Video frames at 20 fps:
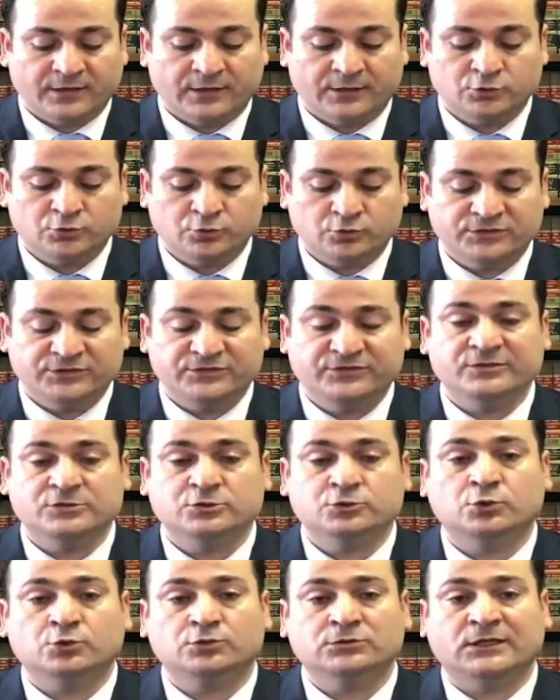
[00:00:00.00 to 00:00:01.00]
e, çok ciddi
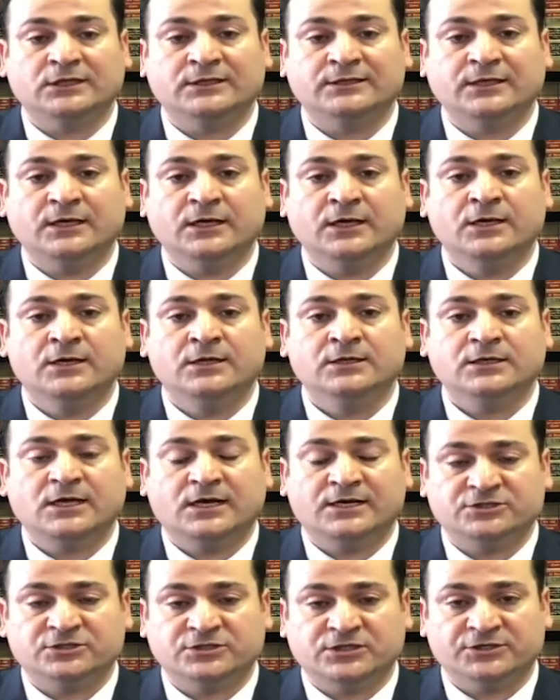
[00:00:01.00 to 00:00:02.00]
sorunlarla
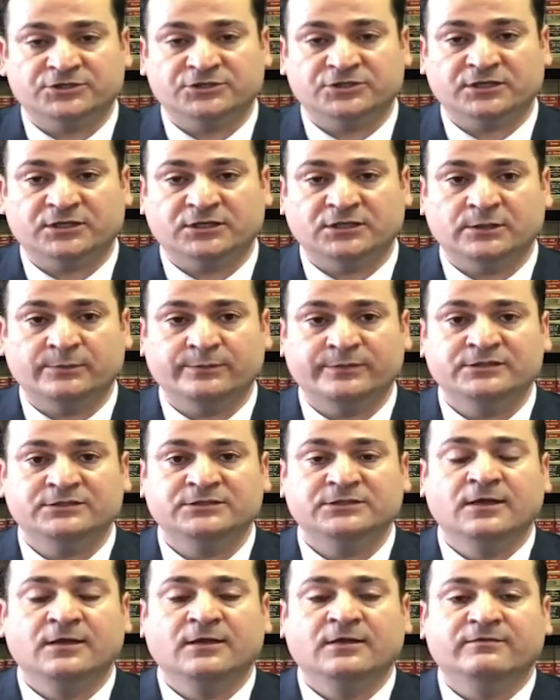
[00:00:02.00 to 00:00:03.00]
karşı karşıya kalabilir.